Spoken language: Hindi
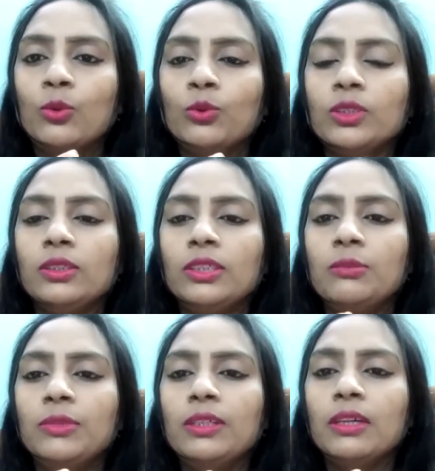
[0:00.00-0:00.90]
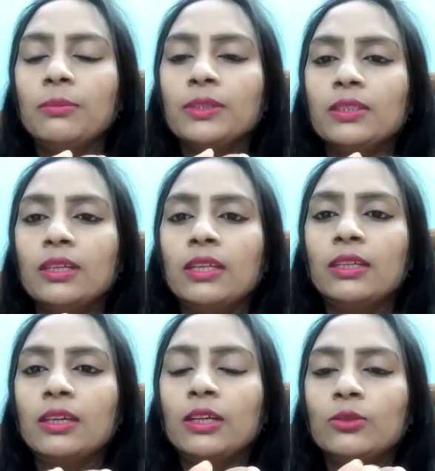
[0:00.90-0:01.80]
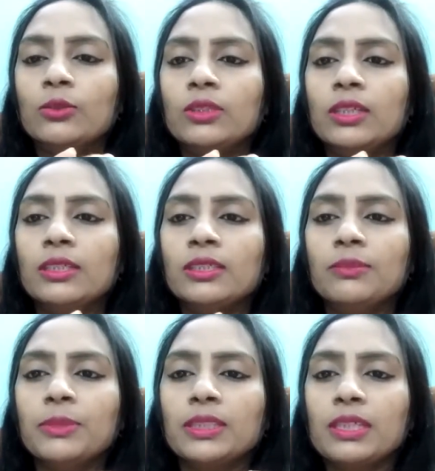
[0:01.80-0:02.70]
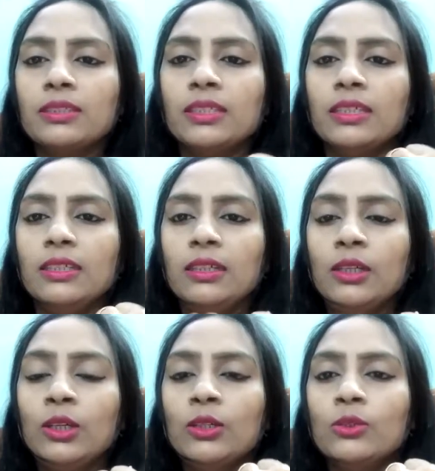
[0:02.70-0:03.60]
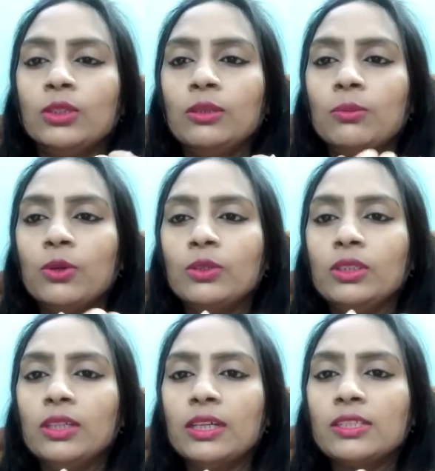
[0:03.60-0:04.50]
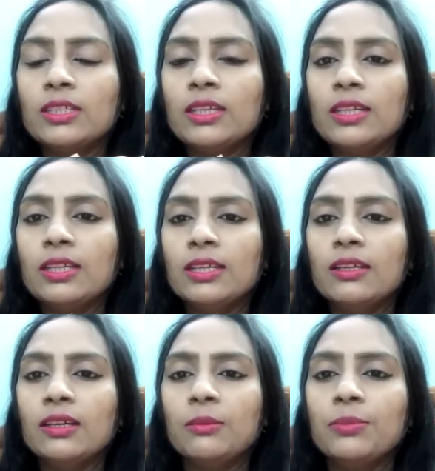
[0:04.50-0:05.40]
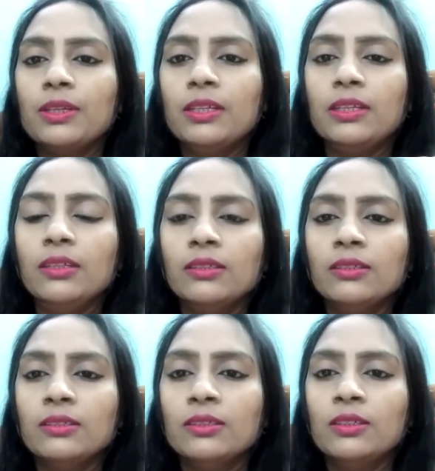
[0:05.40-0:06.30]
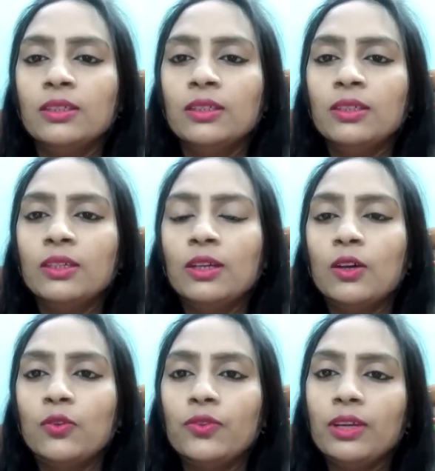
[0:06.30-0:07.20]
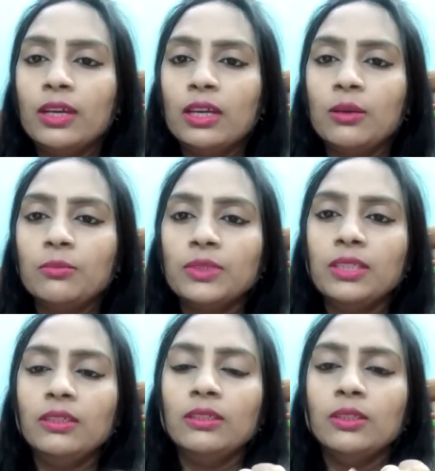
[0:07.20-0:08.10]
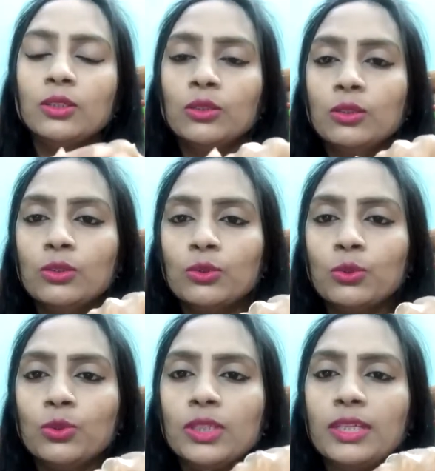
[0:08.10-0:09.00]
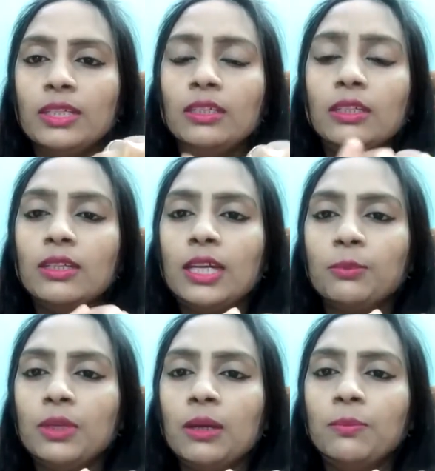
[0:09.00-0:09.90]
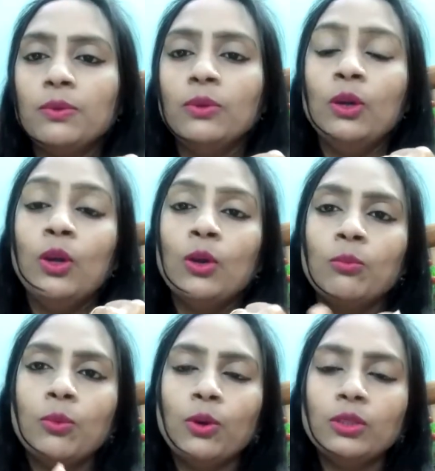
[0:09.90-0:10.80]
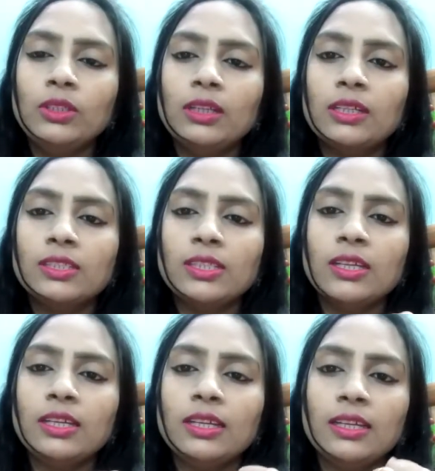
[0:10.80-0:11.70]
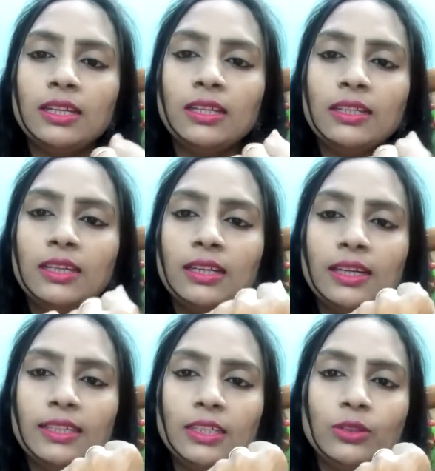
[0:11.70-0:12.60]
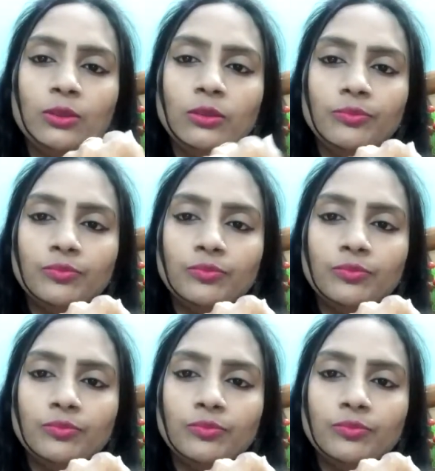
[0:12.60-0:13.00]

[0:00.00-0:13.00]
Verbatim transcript: दो से तीन मिनट आप हल्के हाथों से ऐसे मसाज देंगे तो ये बहुत ही अच्छा रहेगा आपके लिए और फिर आराम से सो जाइए ये रात में आपको बहुत ही अच्छा रहेगा ये लगाएंगे तो